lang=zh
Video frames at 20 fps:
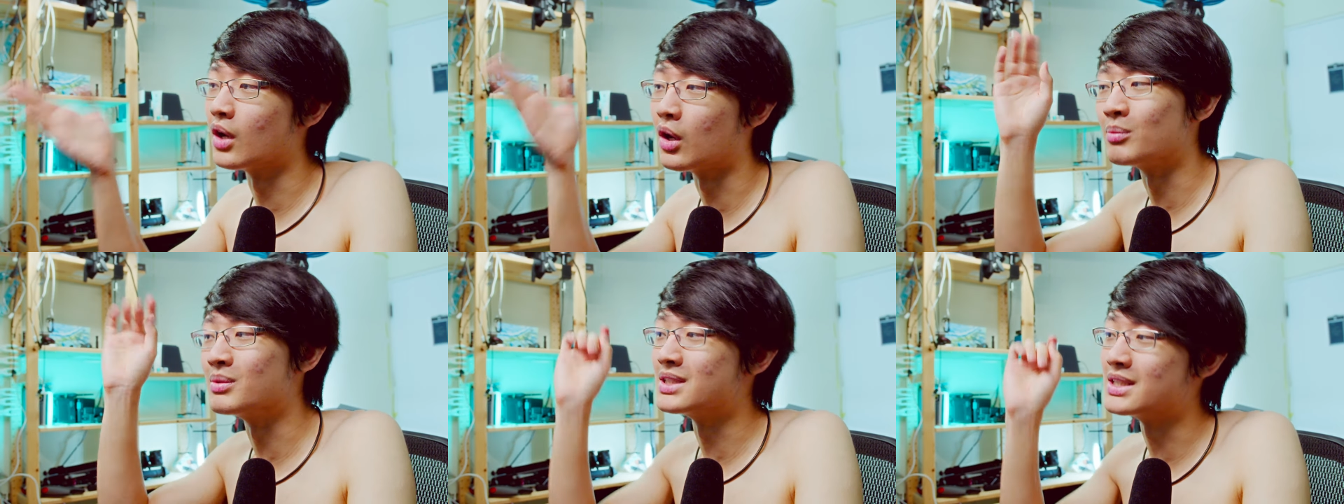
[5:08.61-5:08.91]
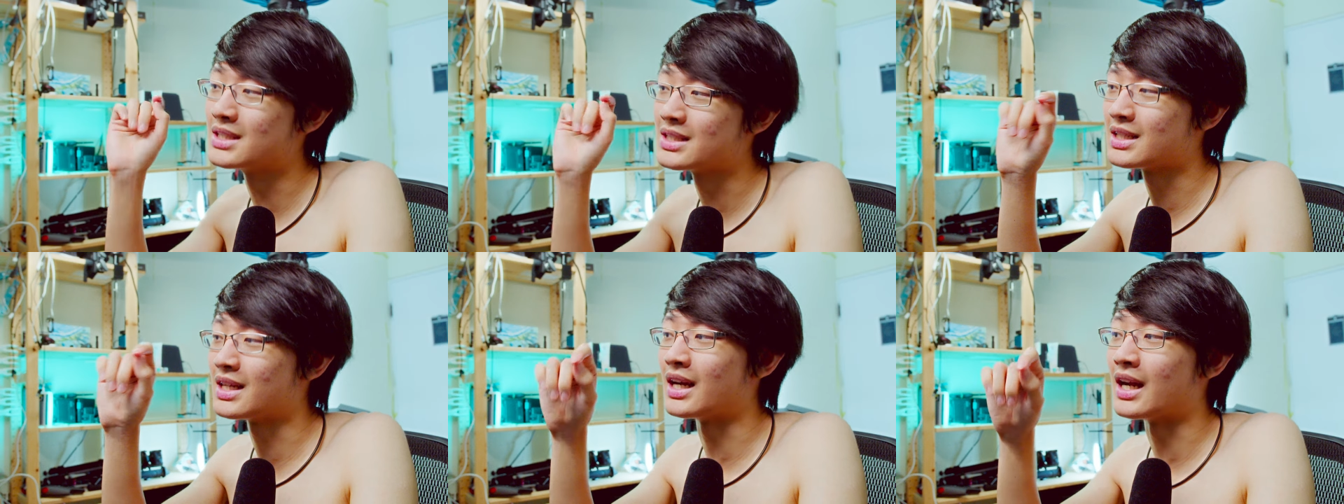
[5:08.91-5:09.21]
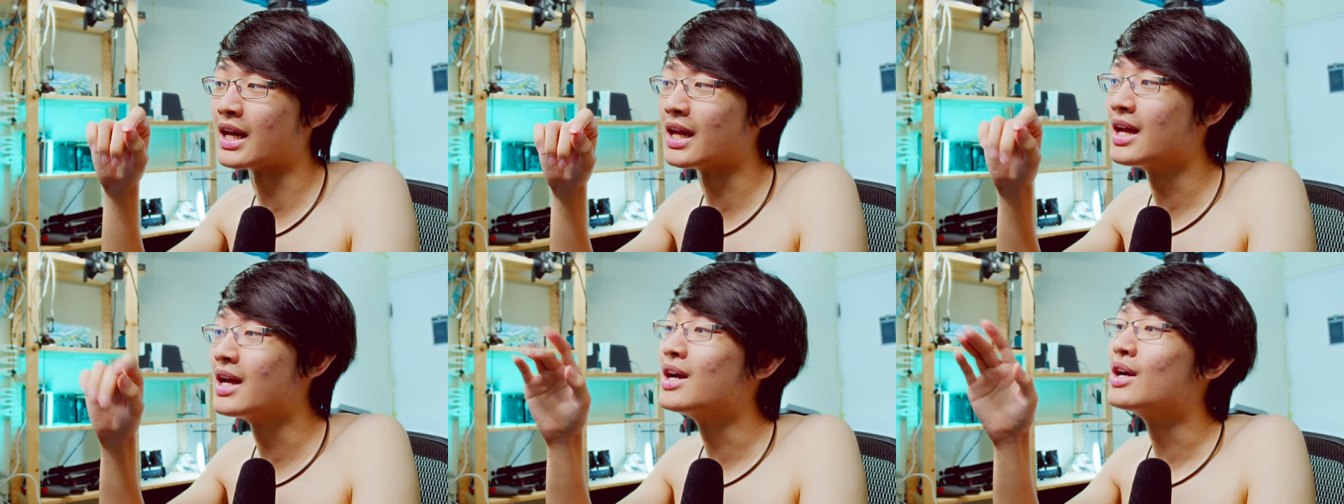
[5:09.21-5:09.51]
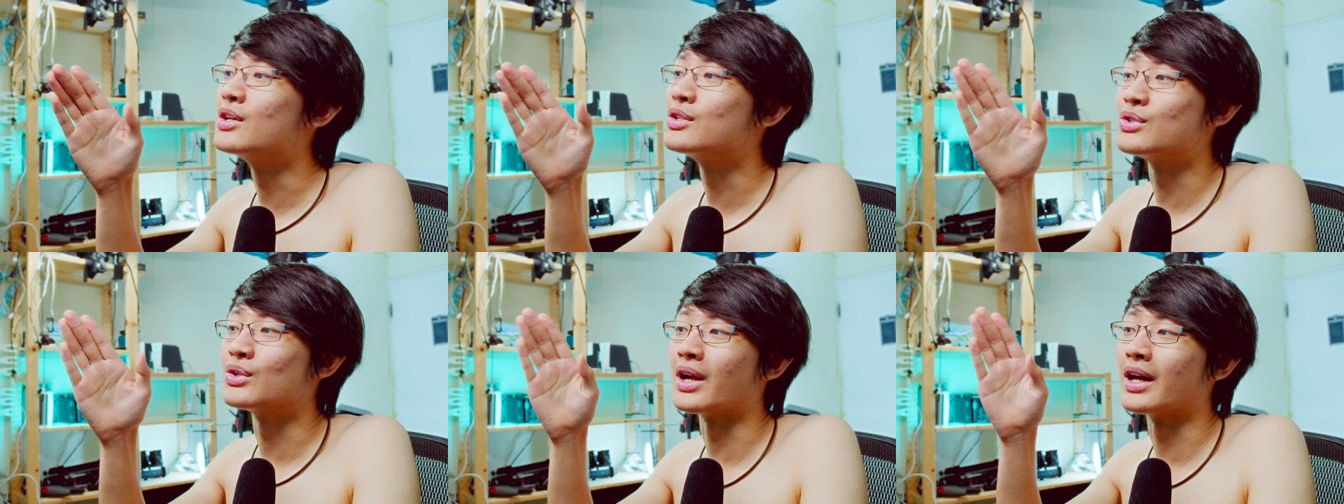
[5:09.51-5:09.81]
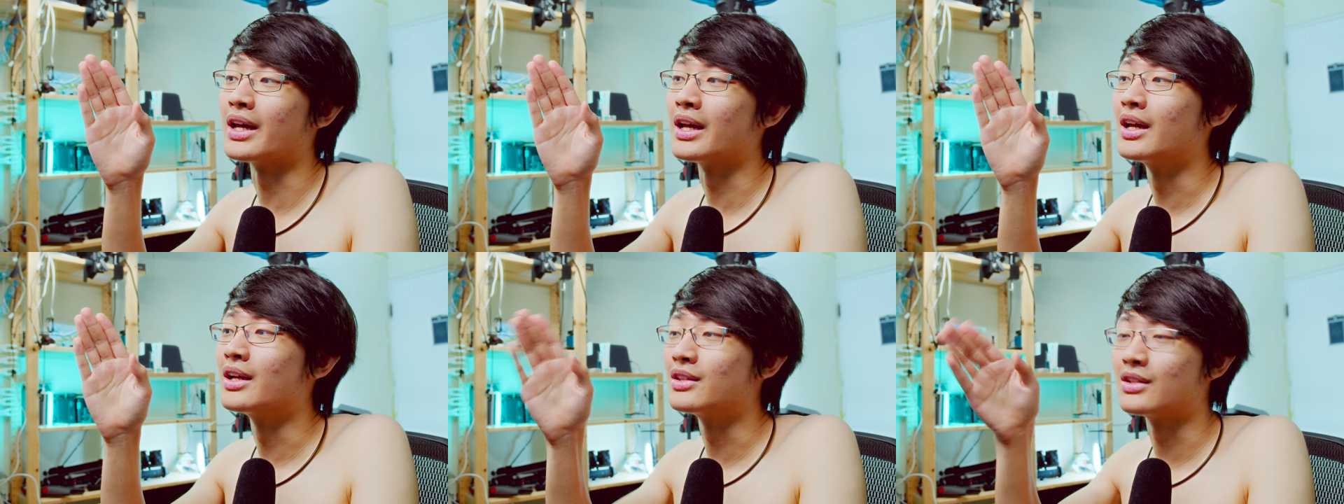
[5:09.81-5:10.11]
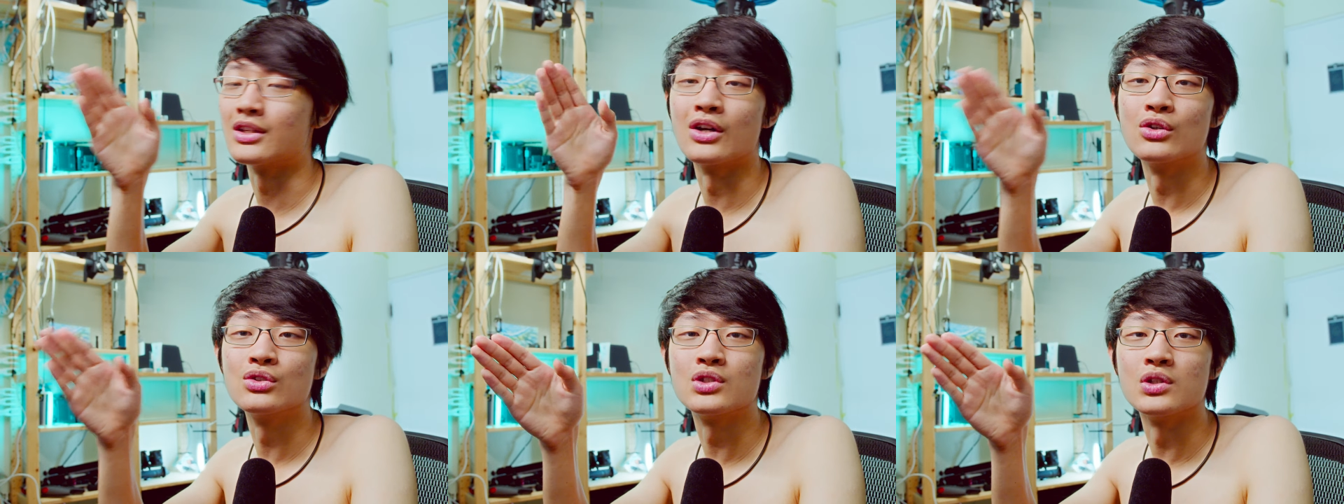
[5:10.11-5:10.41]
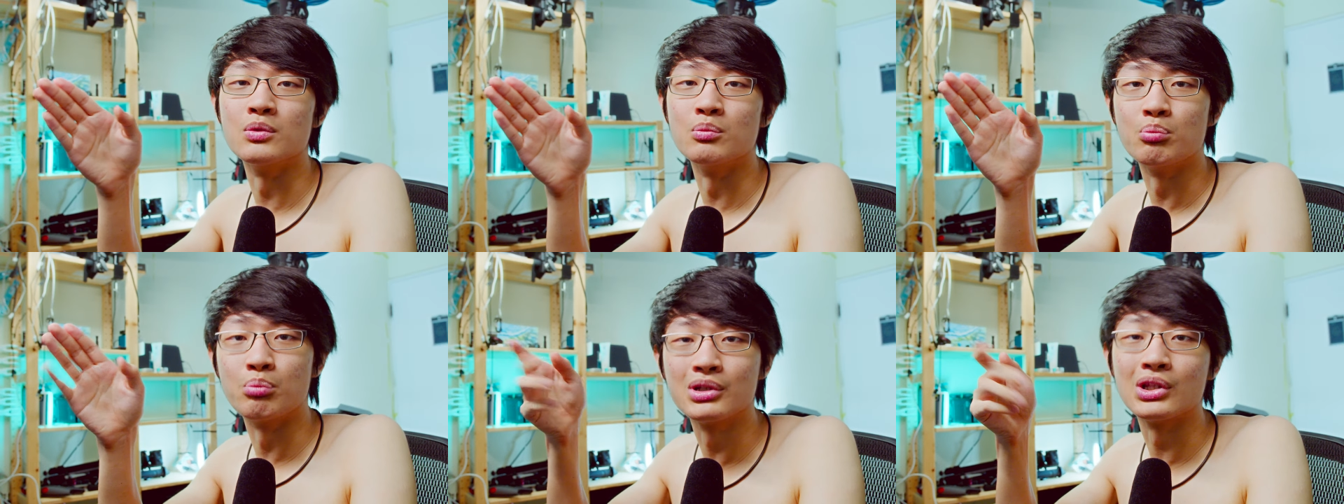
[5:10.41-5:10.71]
那我们接下来就来调
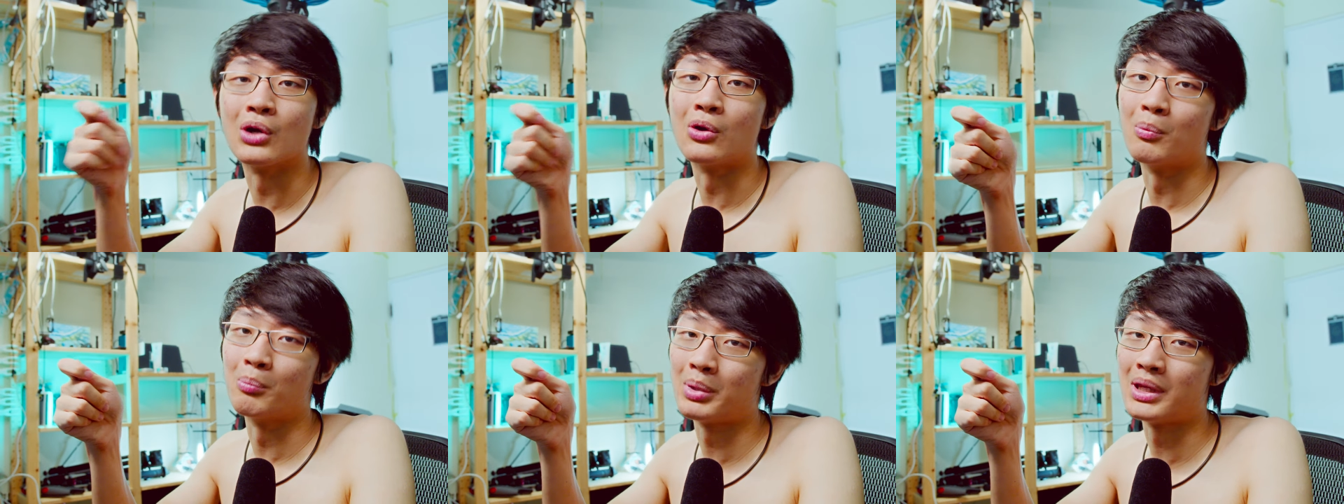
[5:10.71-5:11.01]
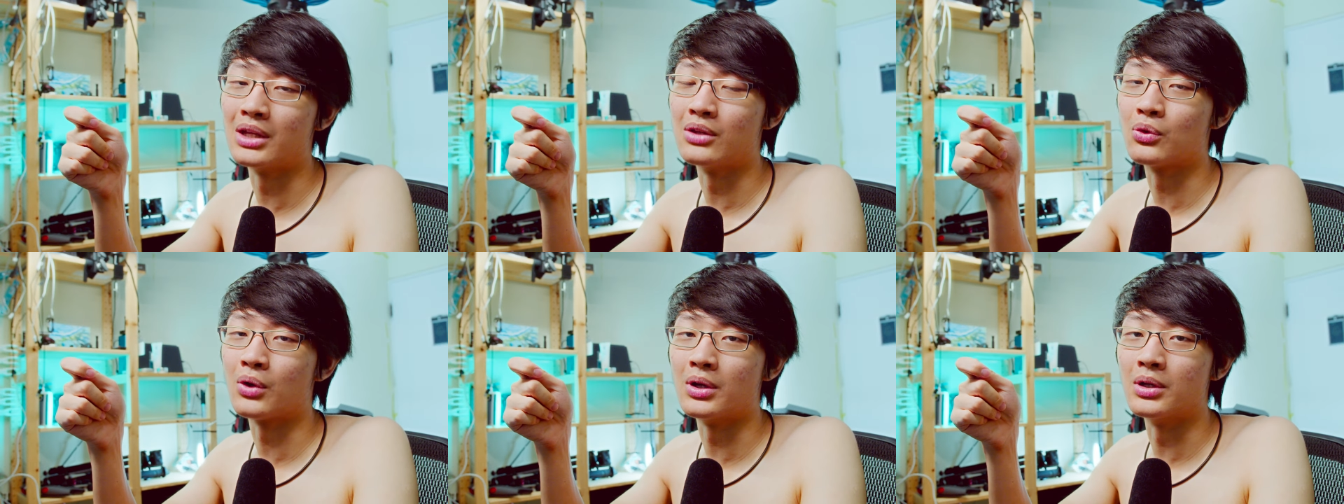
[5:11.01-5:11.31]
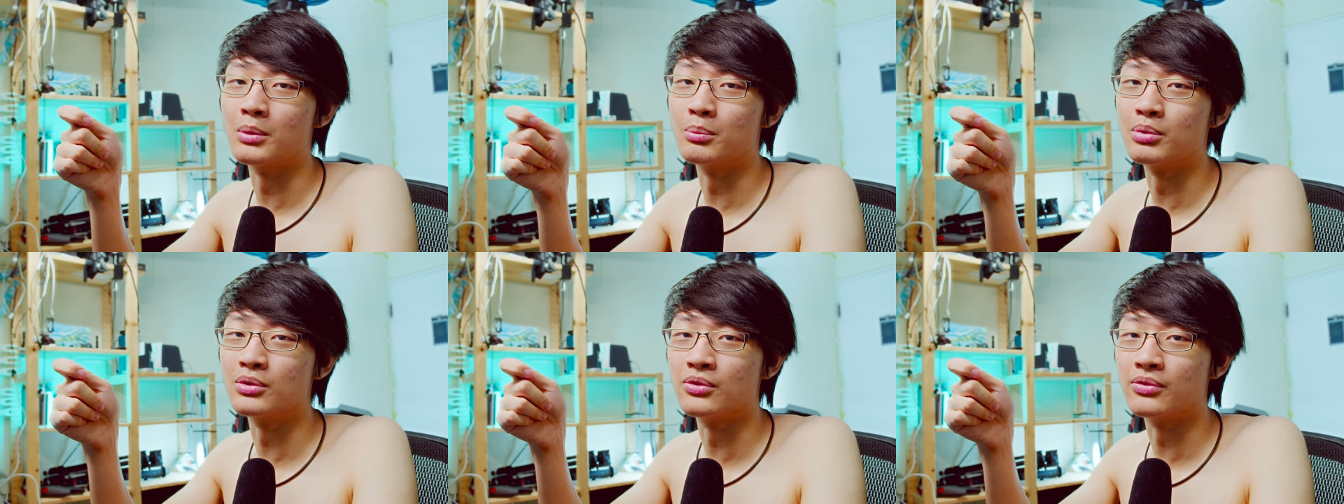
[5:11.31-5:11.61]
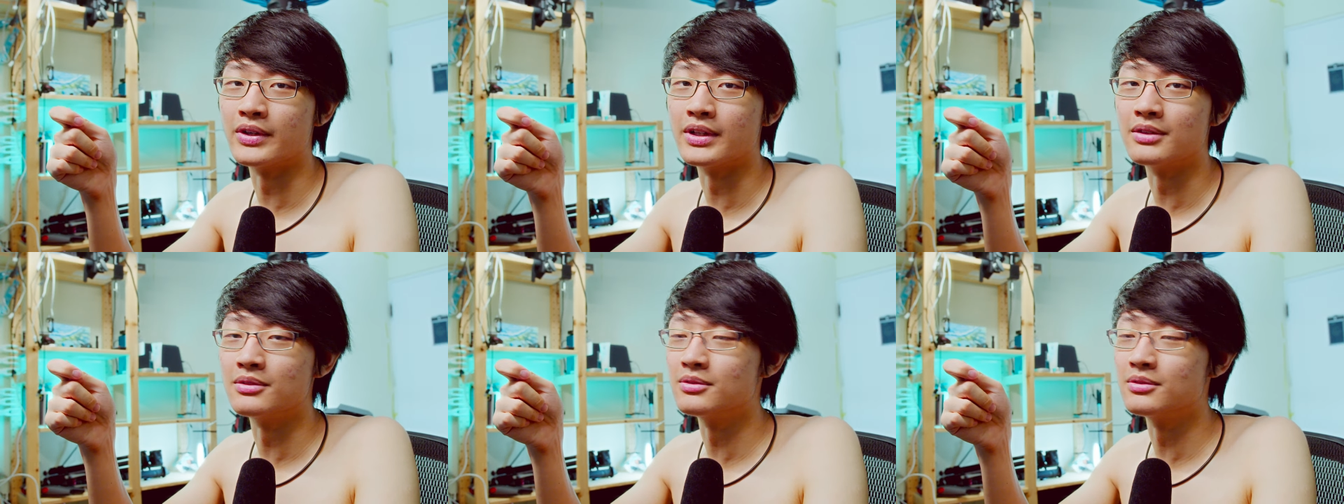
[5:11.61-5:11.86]
整不同片段的部分。